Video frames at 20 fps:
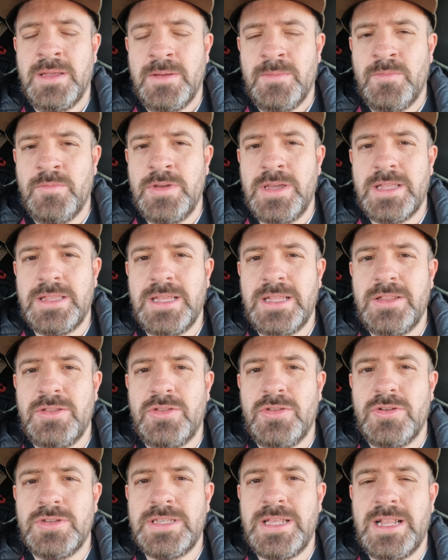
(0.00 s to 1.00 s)
Muy
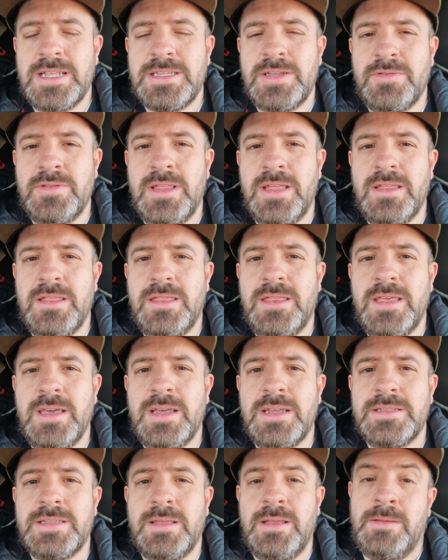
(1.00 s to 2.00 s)
atentos a las
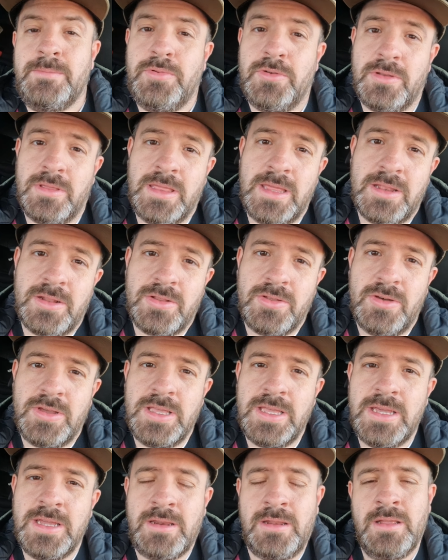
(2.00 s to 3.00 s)
audiencias, eh, por cierto
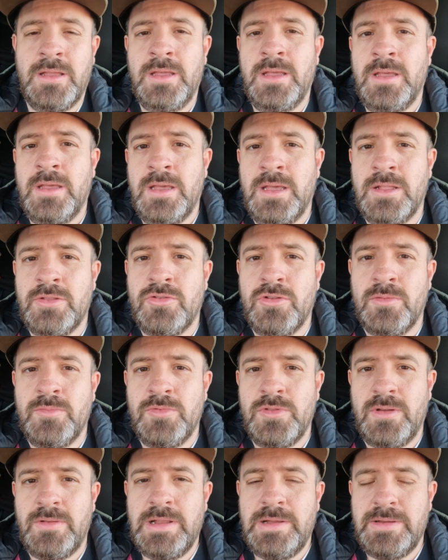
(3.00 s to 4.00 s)
ayer eh, todo el
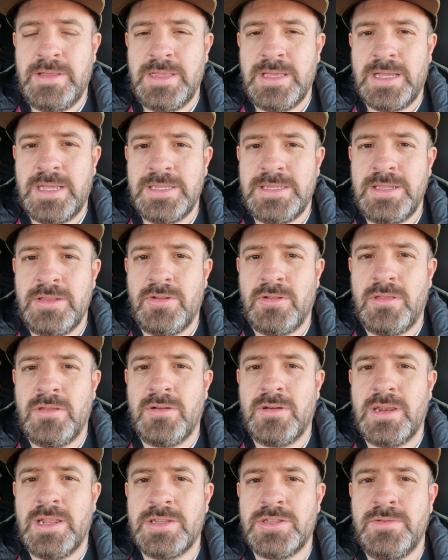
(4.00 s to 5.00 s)
mundo hablaba de que
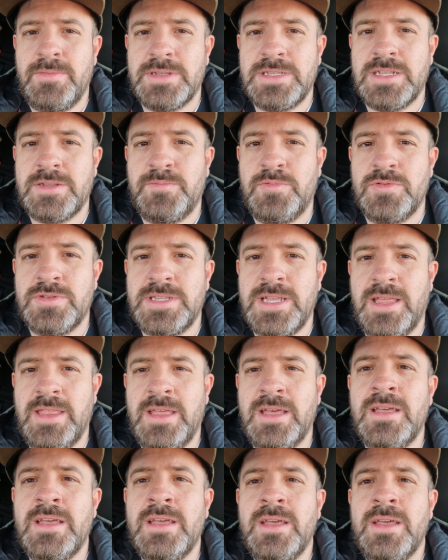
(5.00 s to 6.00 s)
situación Carrasco iba a ser
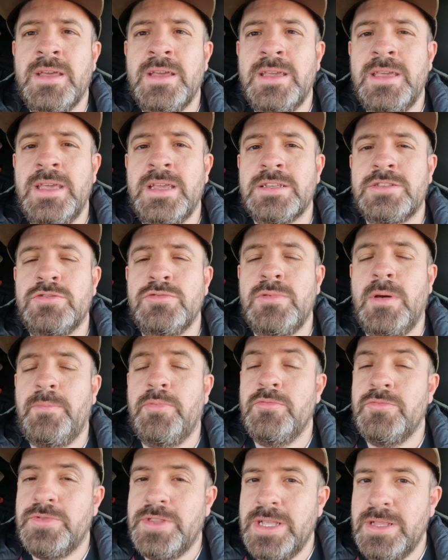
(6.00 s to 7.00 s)
expulsada y estuvo a
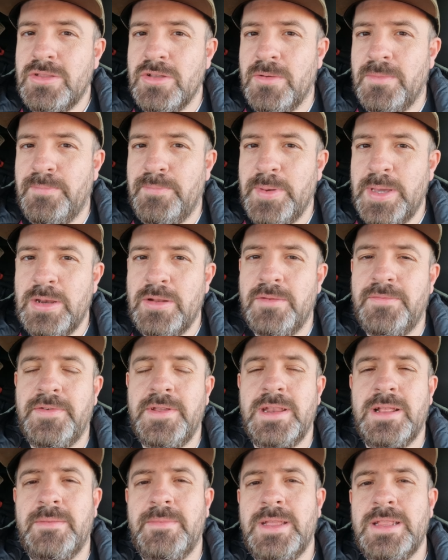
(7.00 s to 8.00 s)
puntito, pero
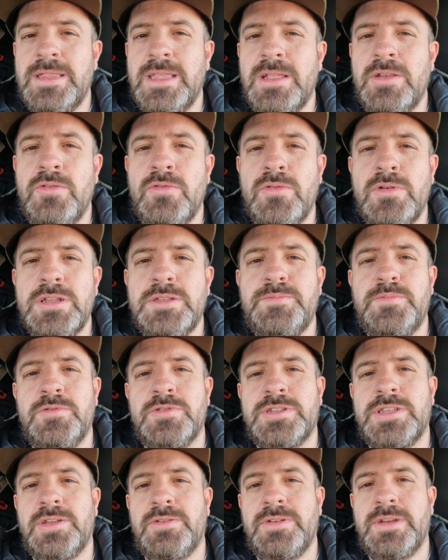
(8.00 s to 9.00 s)
finalmente no
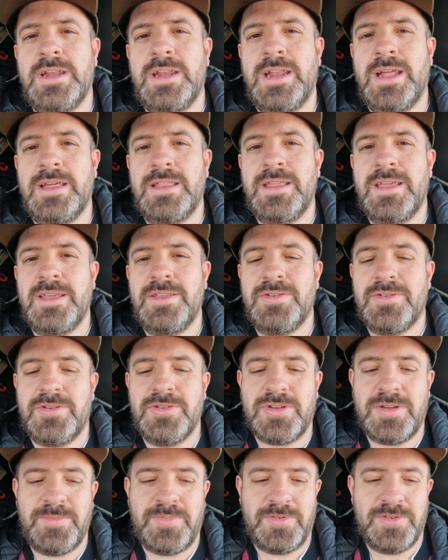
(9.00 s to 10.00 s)
expulsaron a nadie, yo
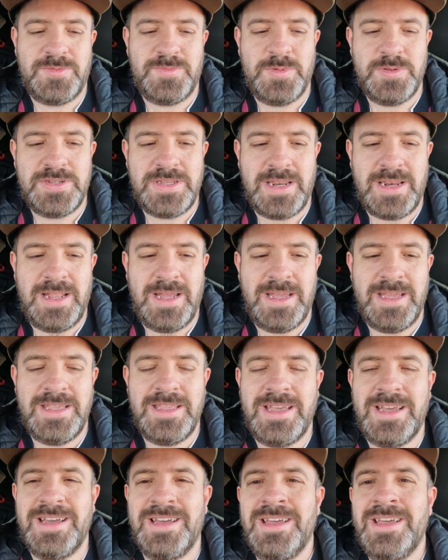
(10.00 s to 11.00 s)
creo que por no expulsarla a
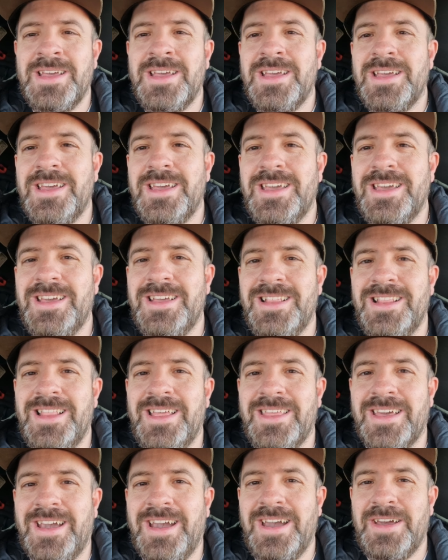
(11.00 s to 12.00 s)
ella eh,
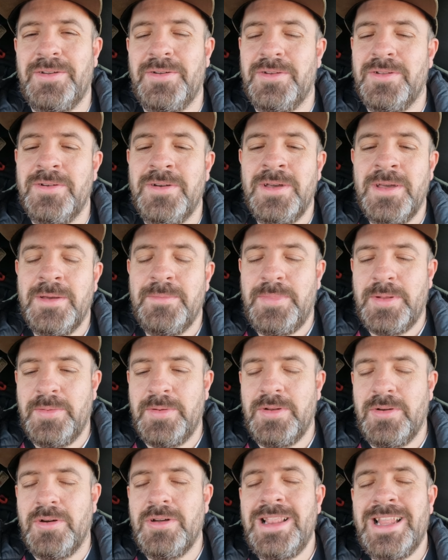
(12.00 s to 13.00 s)
la dejaron, ¿no? Pero
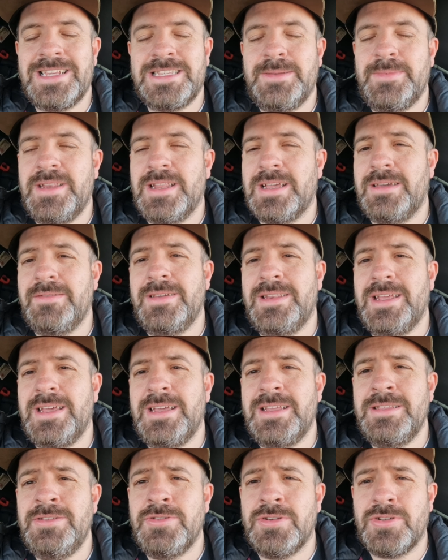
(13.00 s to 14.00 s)
bueno, la semana que
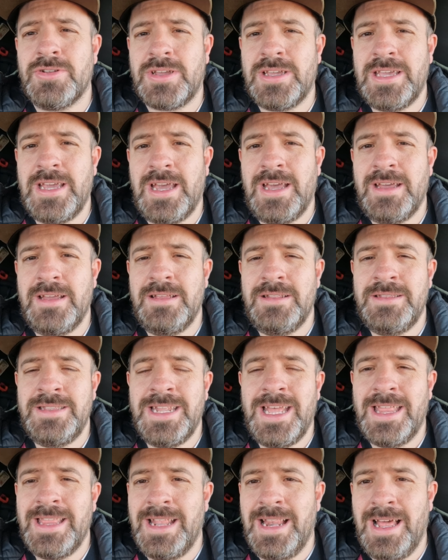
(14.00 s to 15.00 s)
viene yo creo que ya
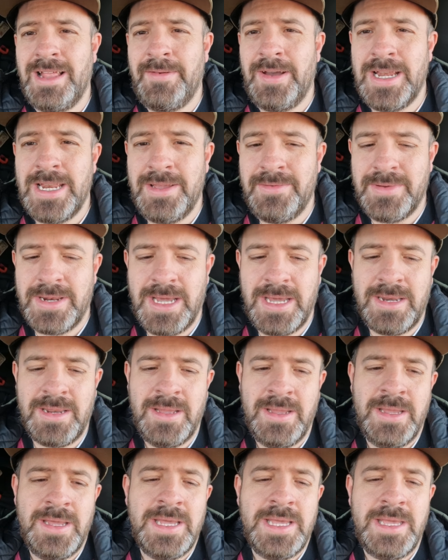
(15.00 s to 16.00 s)
nadie la va a librar
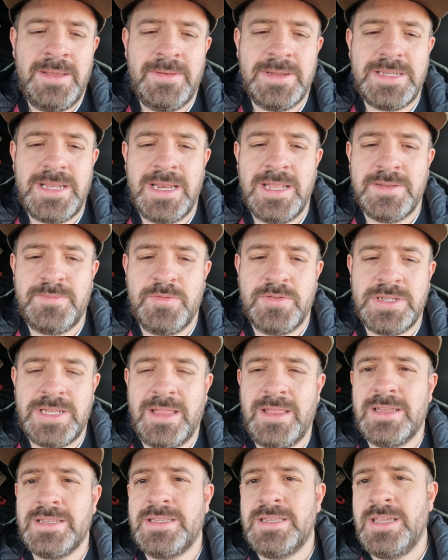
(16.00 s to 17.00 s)
y va a salir
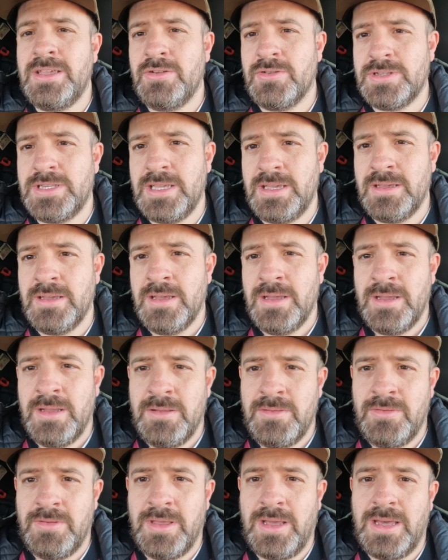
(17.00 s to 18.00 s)
expulsada sí o sí,
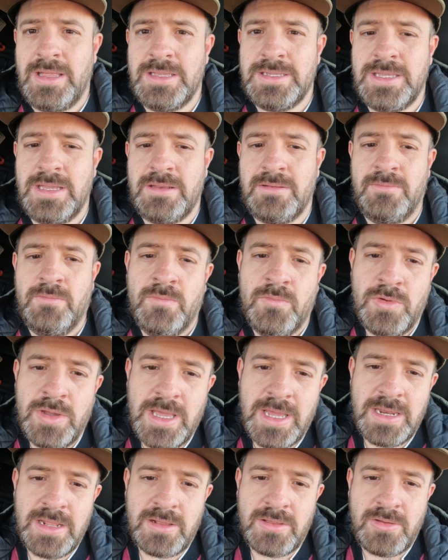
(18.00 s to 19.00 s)
no deja de ser
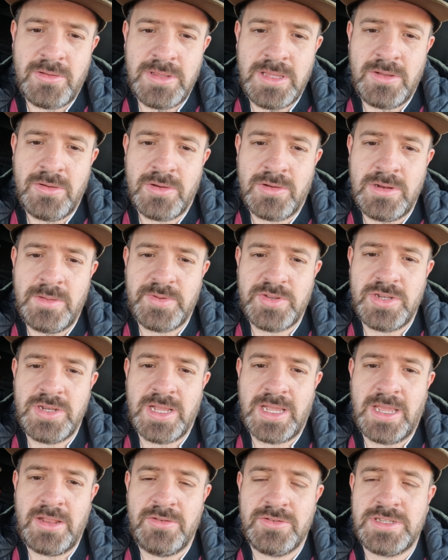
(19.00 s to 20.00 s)
muy anecdótico que una
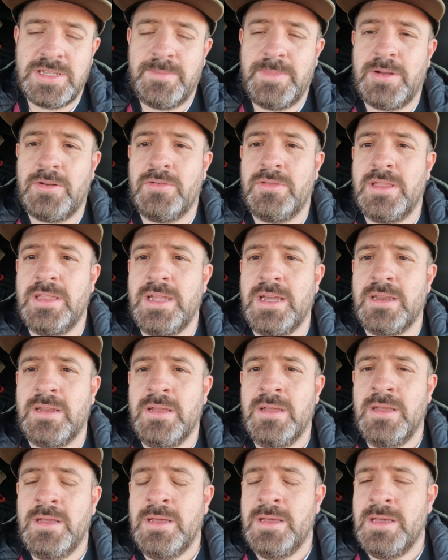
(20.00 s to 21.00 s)
persona que no sepa cocinar
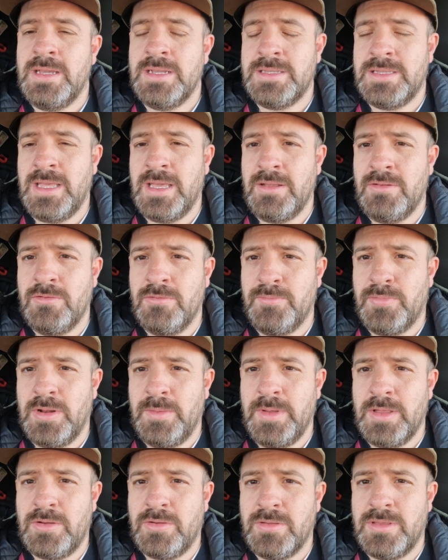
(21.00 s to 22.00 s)
esté en un
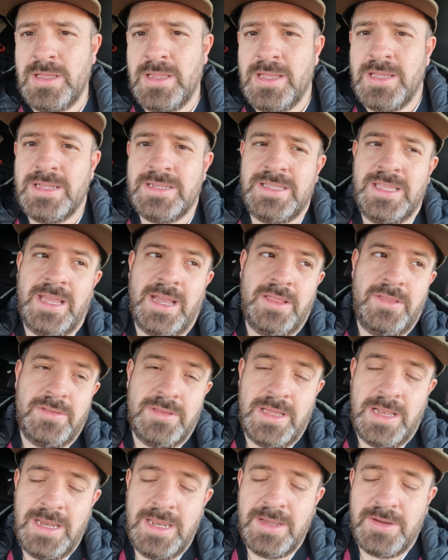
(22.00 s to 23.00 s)
programa de cocina y esté llegando
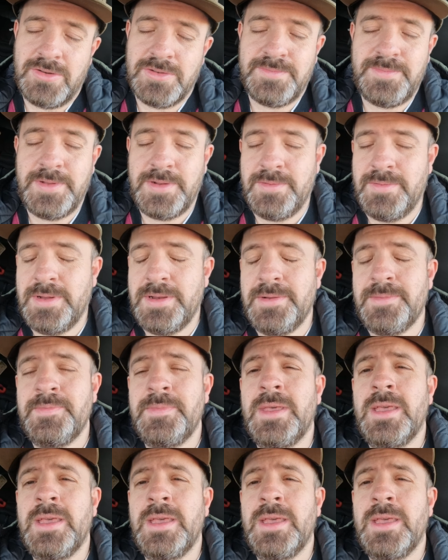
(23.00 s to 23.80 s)
tan lejos, pero bueno.